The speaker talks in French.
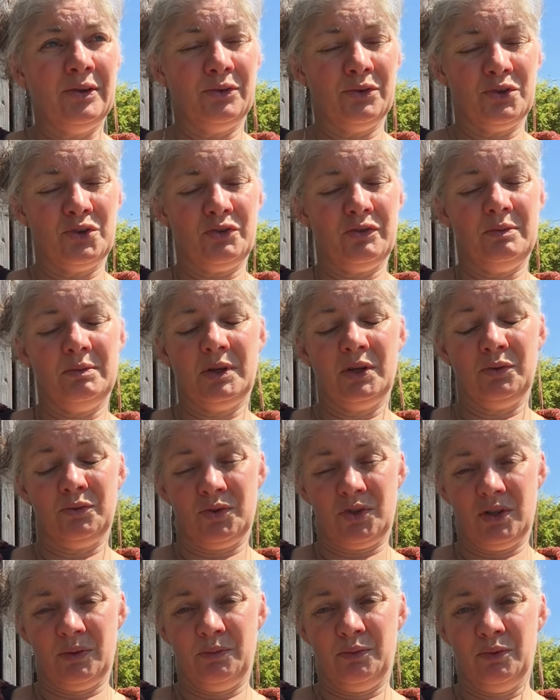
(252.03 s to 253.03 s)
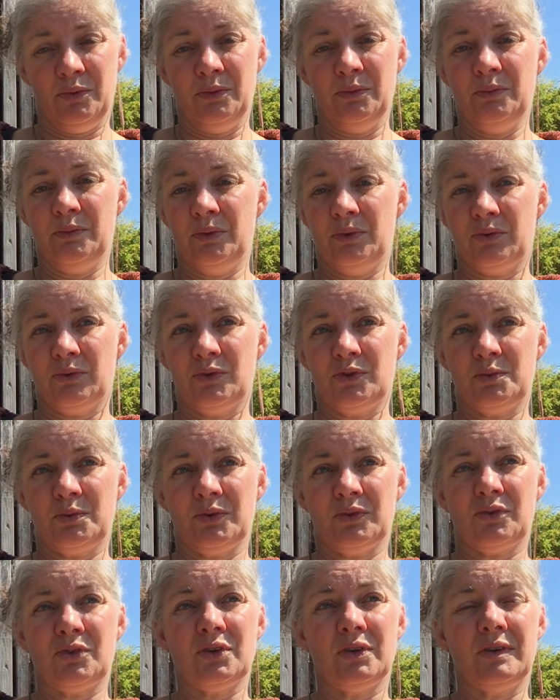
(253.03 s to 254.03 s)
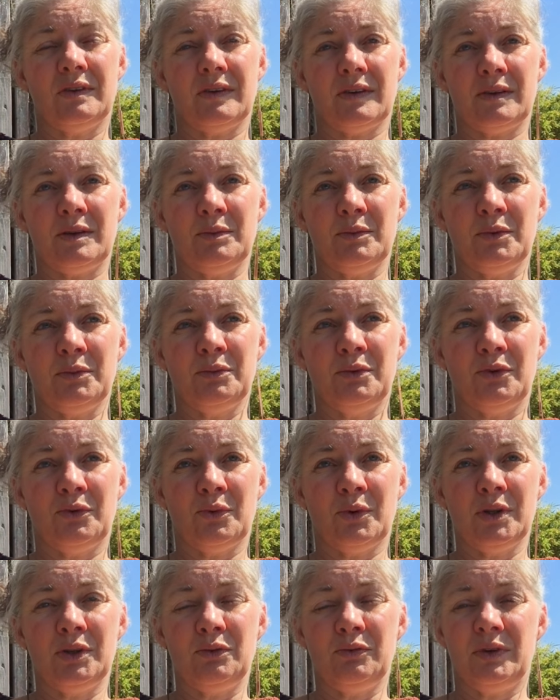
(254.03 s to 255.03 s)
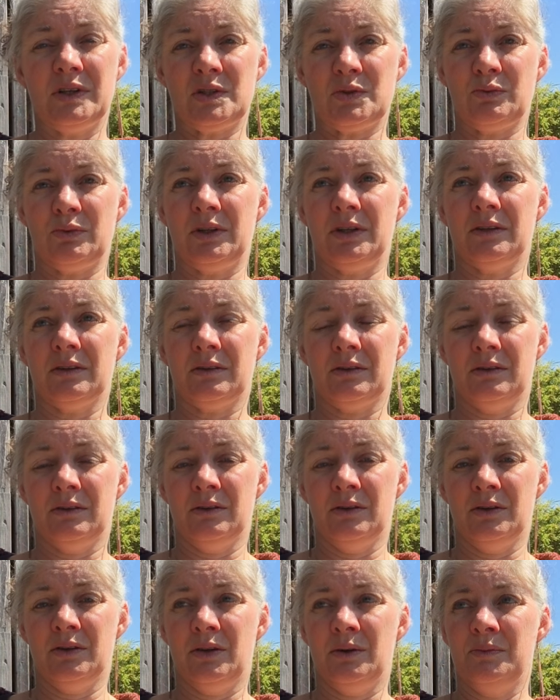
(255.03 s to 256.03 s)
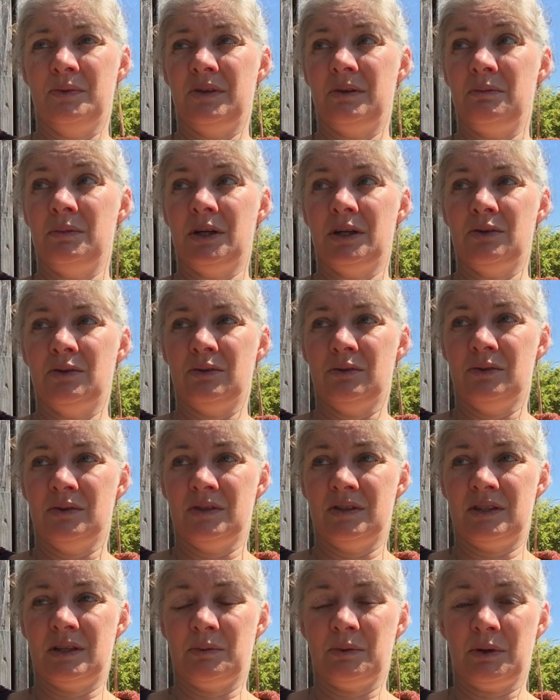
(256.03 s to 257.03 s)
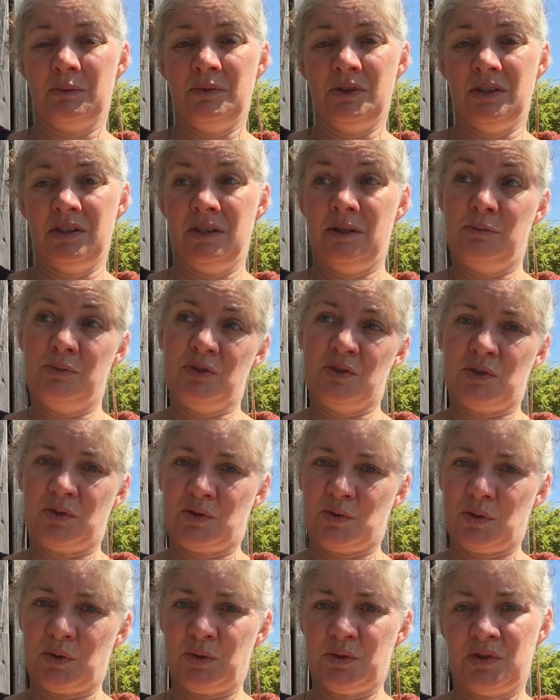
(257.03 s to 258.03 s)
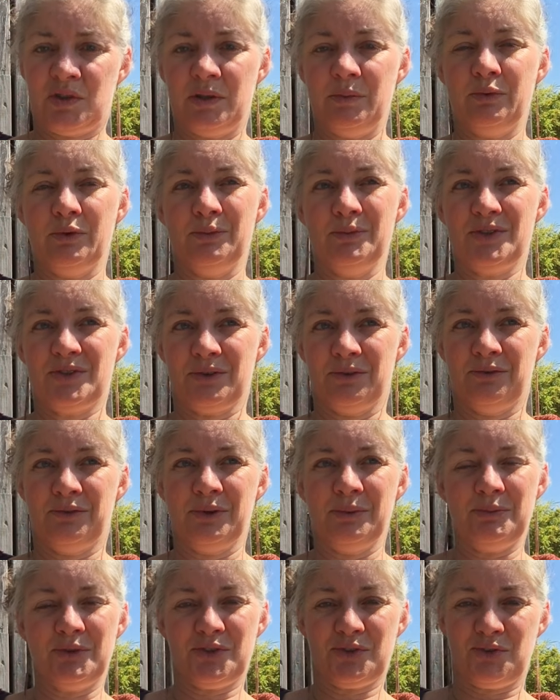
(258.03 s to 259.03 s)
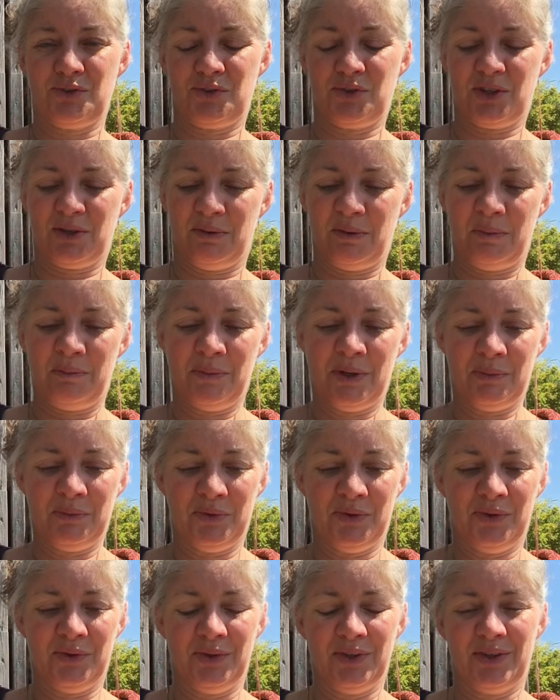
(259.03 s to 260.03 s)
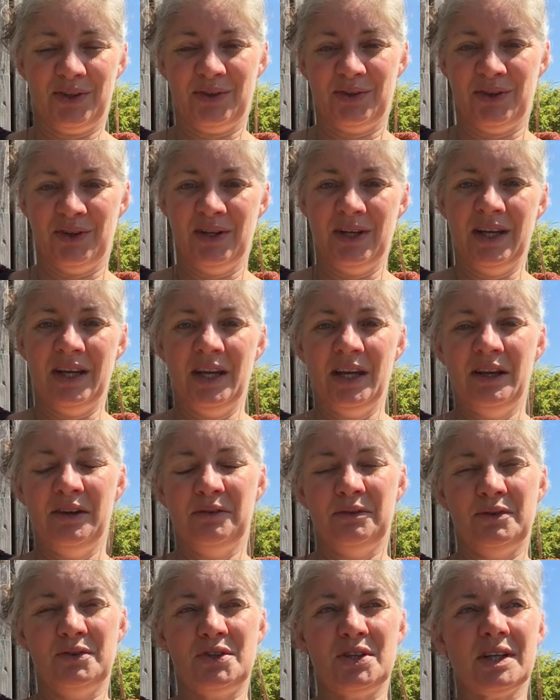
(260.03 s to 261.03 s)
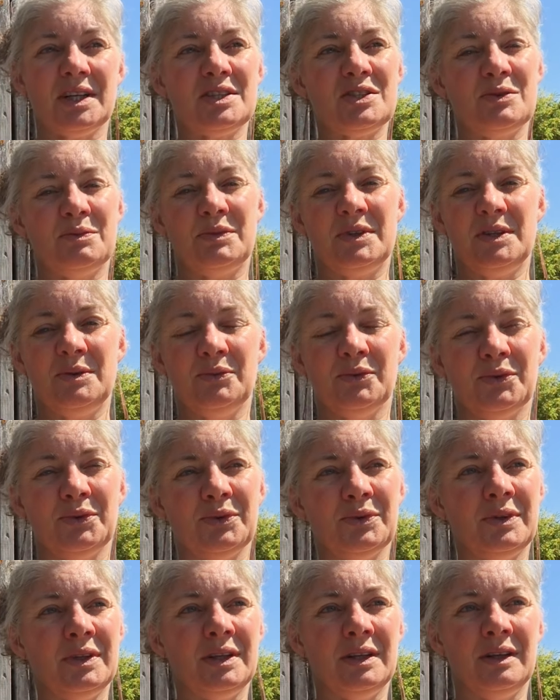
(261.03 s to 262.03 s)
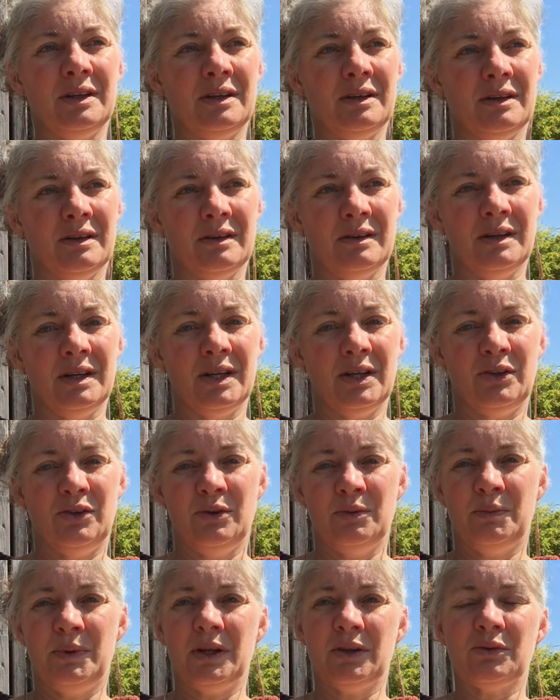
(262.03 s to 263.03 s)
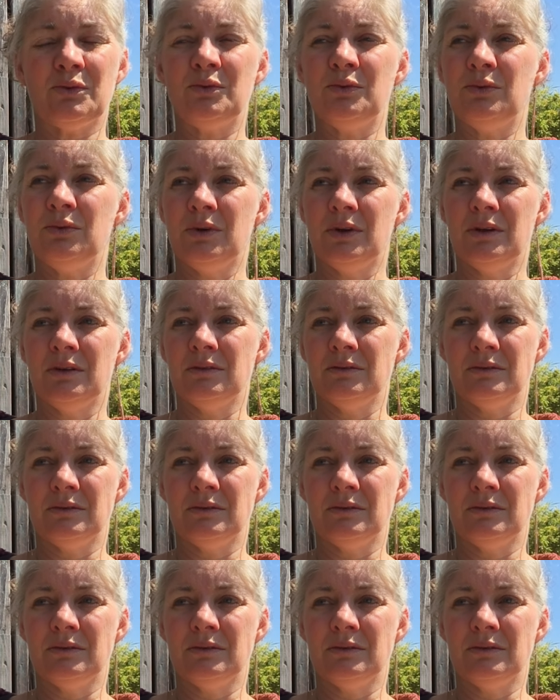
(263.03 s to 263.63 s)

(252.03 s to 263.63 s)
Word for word: donc je vais m'allonger un peu parce que je pense que j'en ai certainement besoin de façon à être euh, optimale euh, cet après-midi et puis ce soir aussi pour mes enfants parce que je suis quand même maman et qu'il faut gérer ce petit monde et euh, ne pas être trop